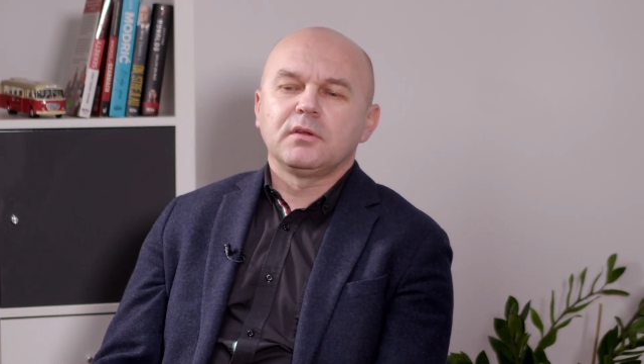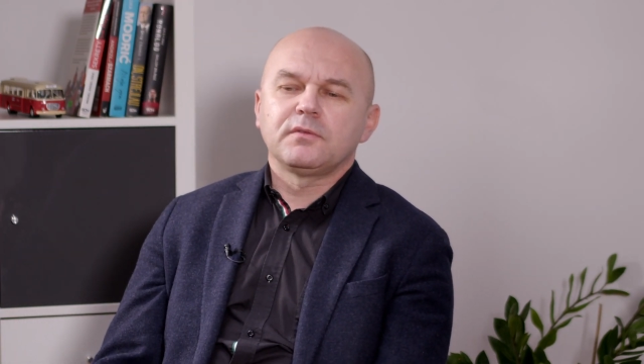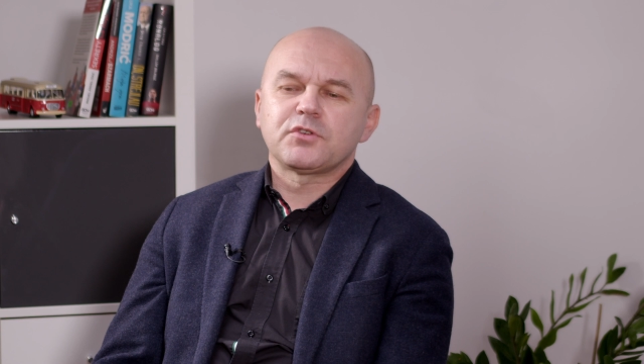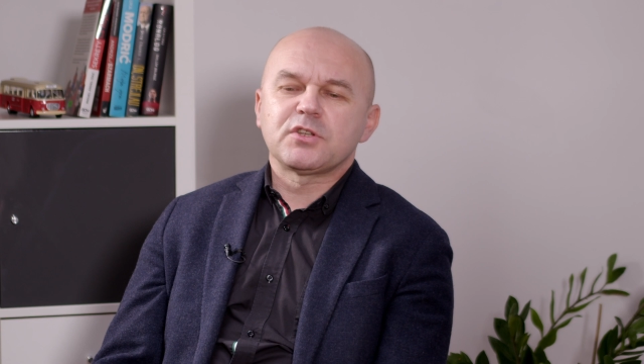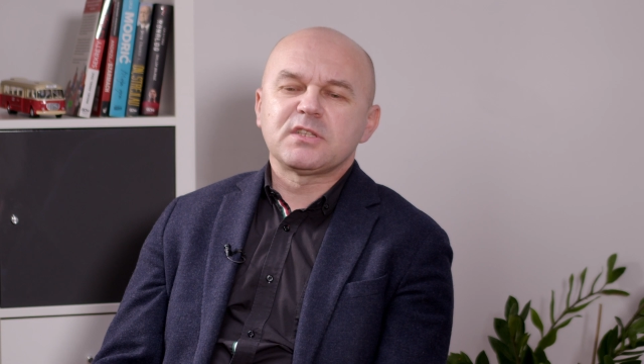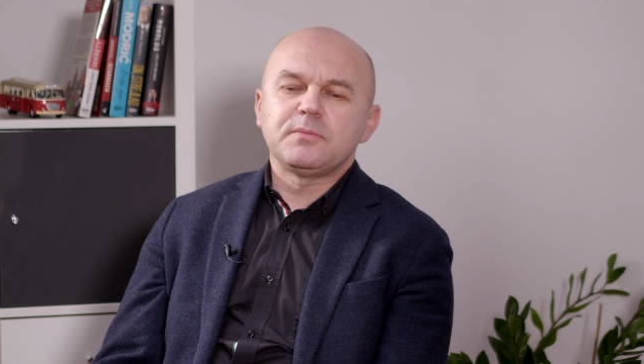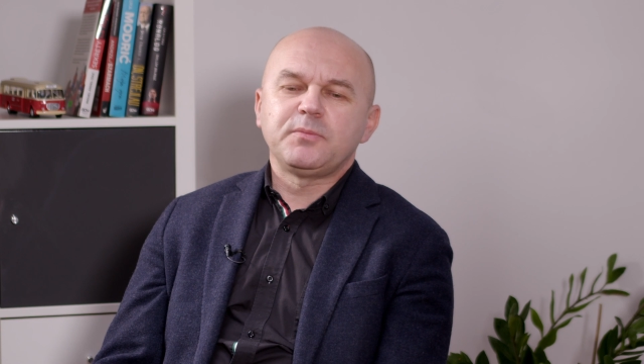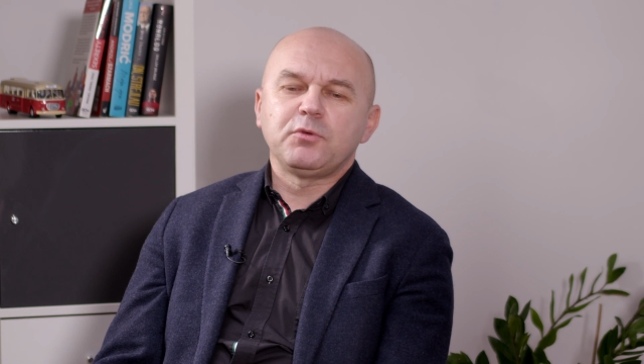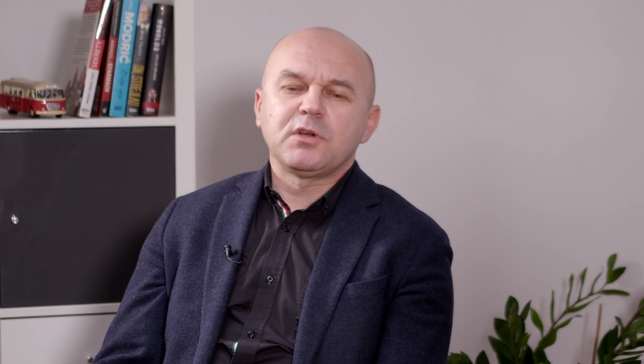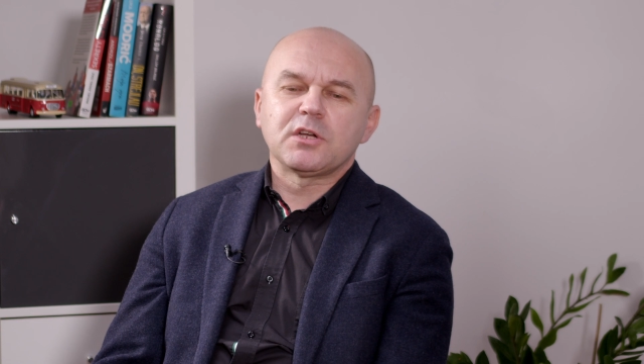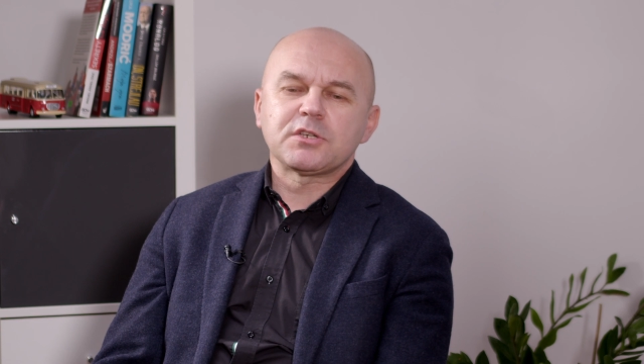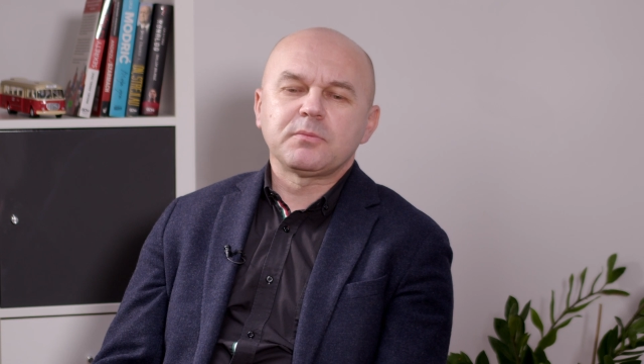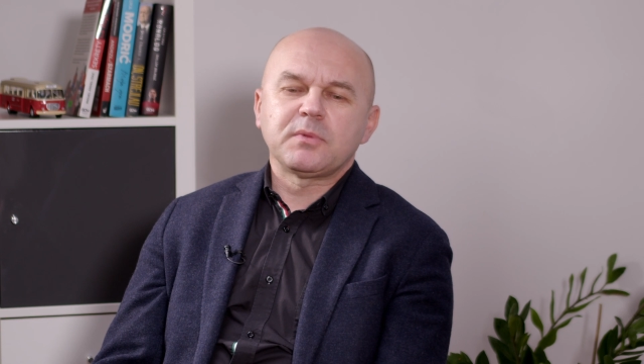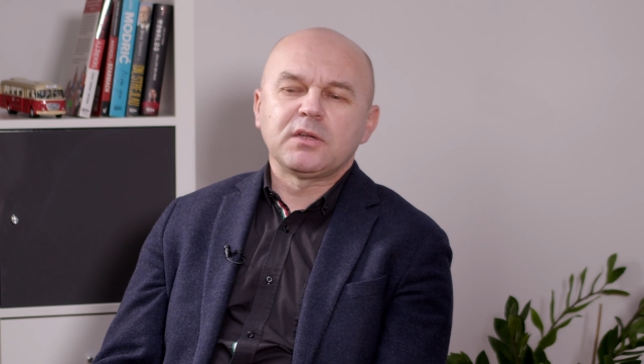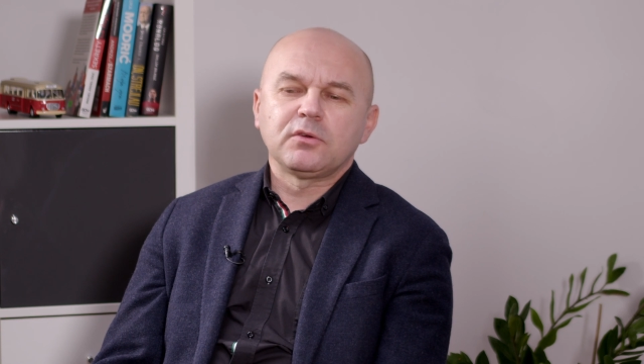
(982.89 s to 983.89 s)
wszyscy
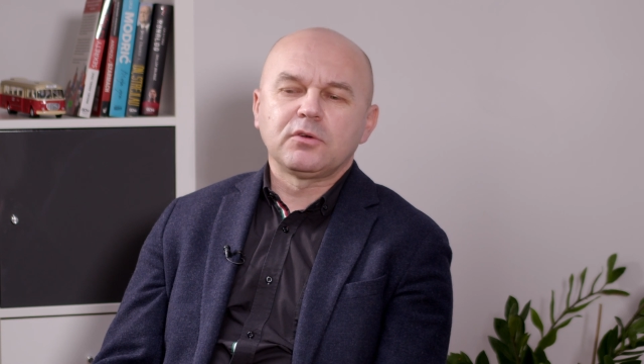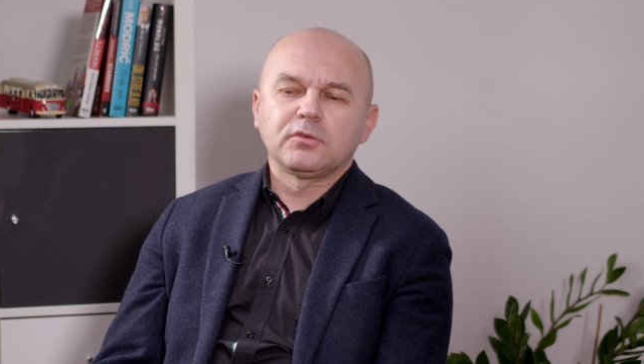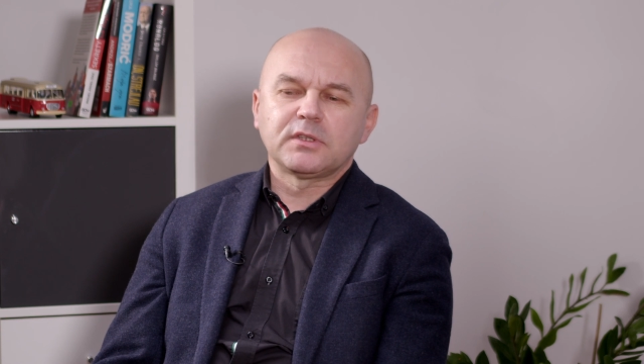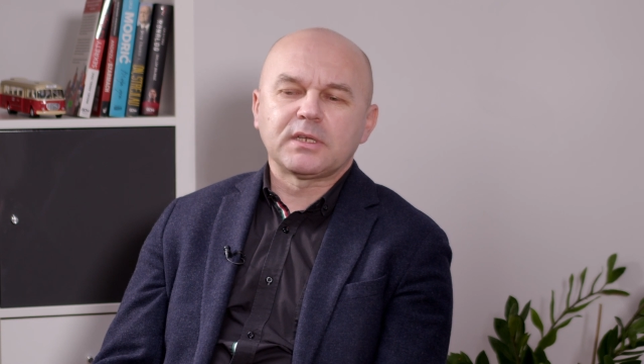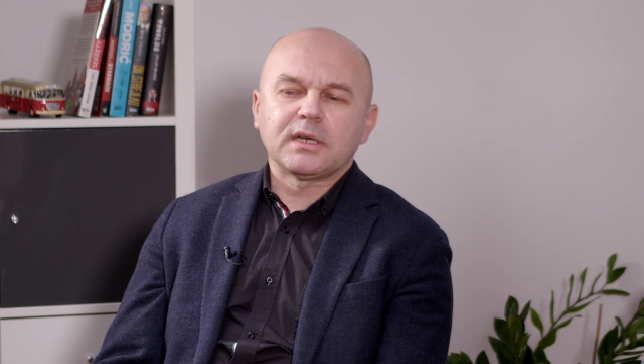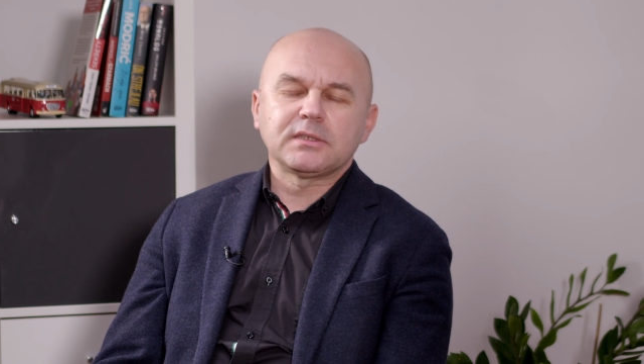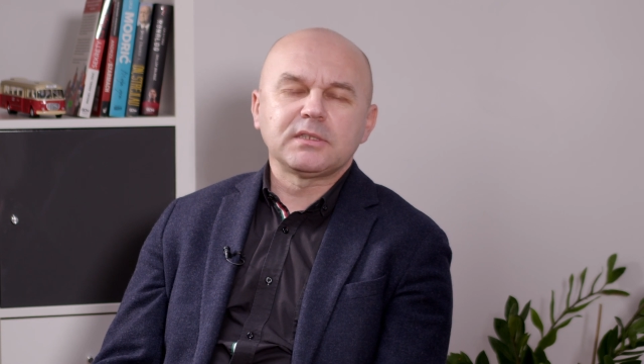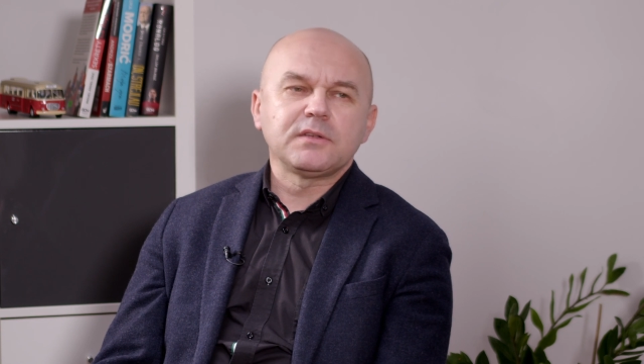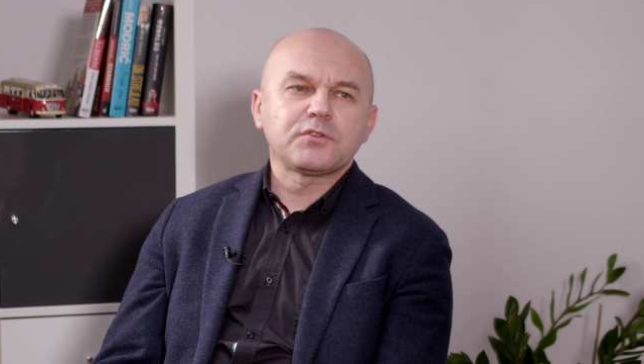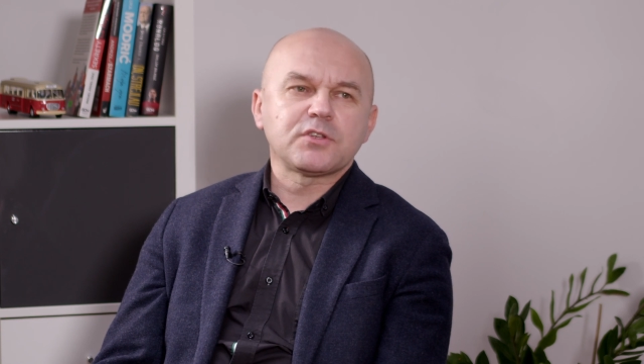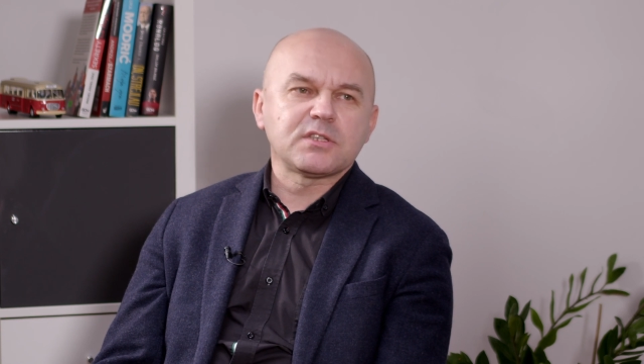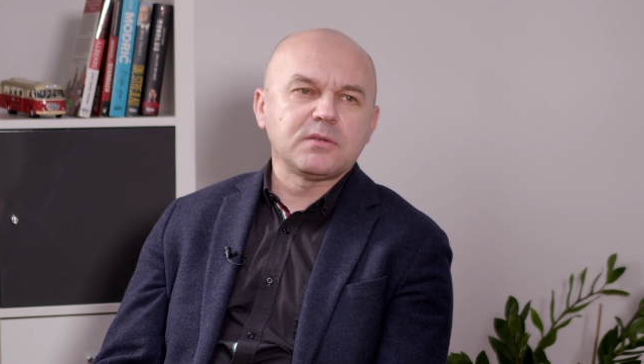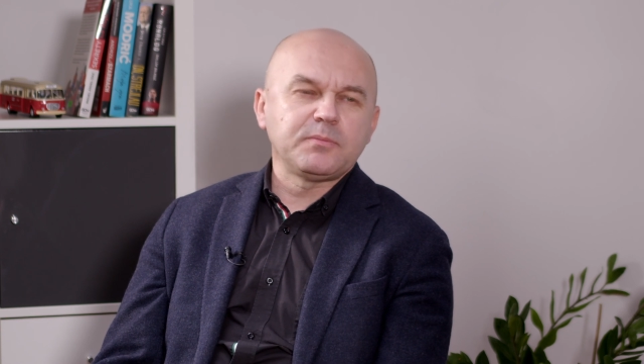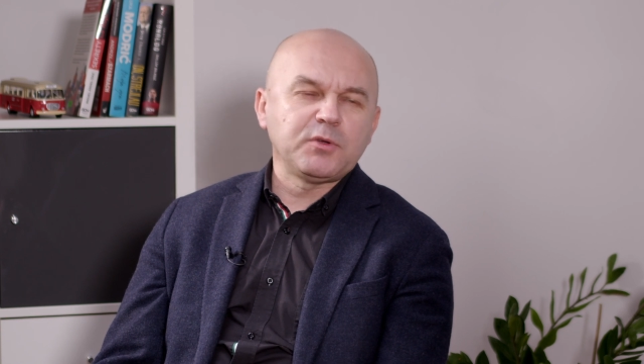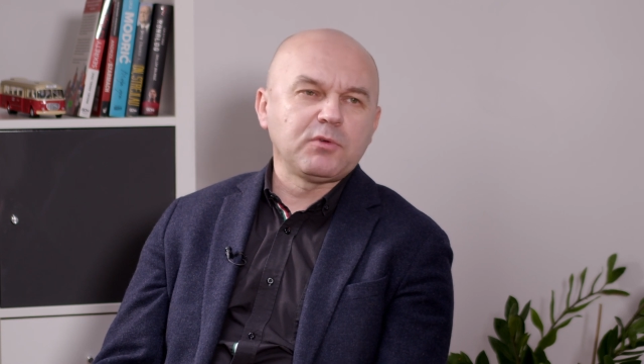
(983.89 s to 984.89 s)
piłkarze mają kontrakty i
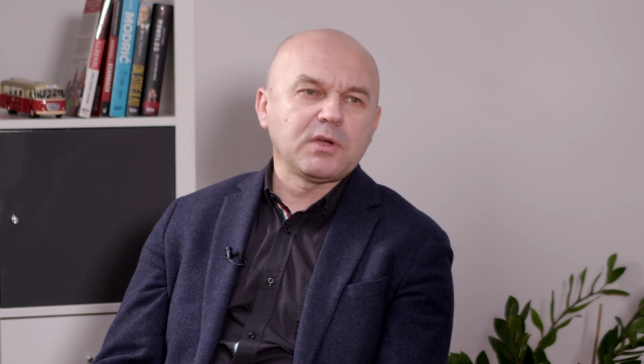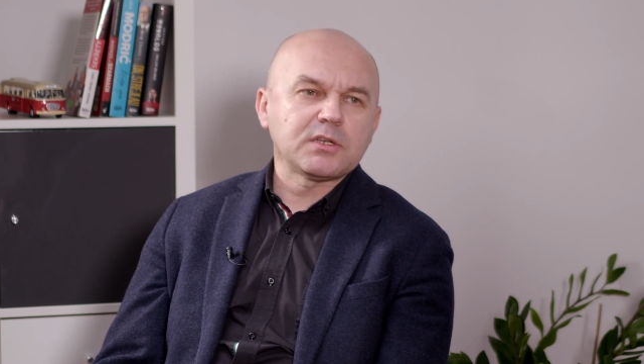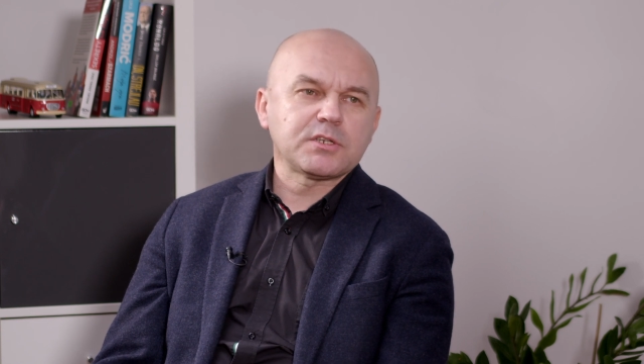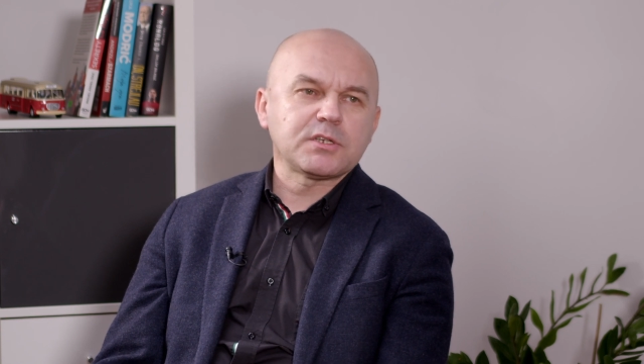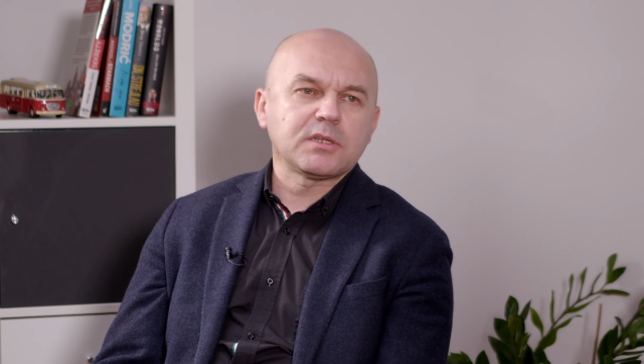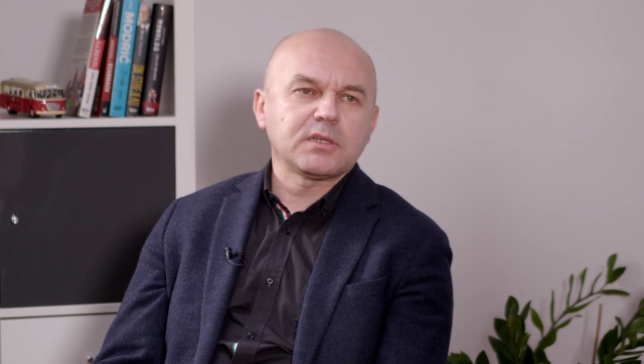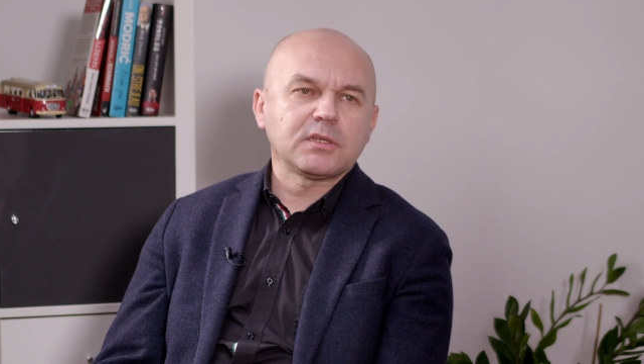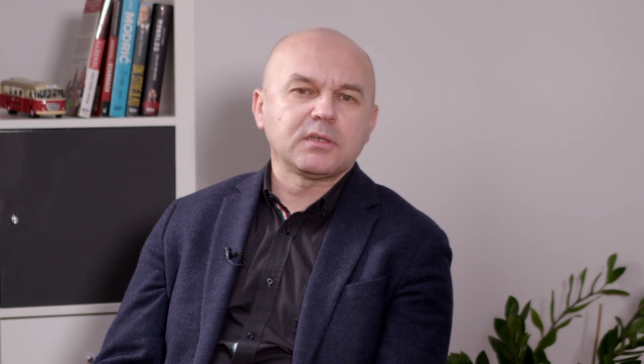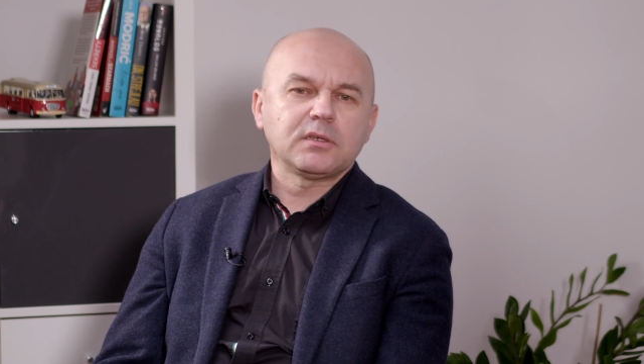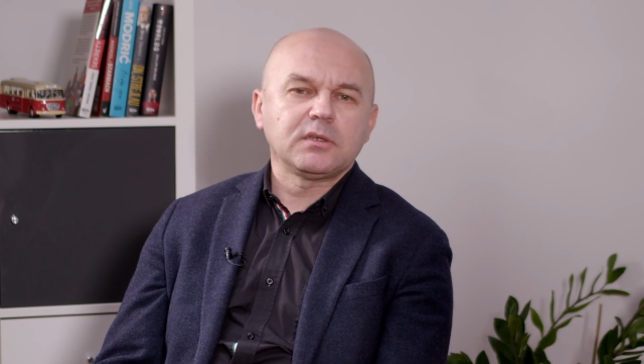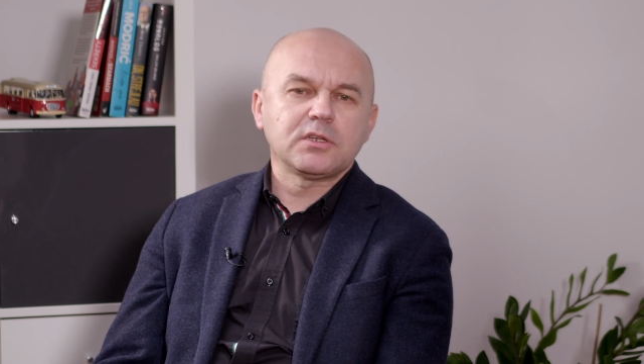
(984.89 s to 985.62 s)
wszyscy piłkarze,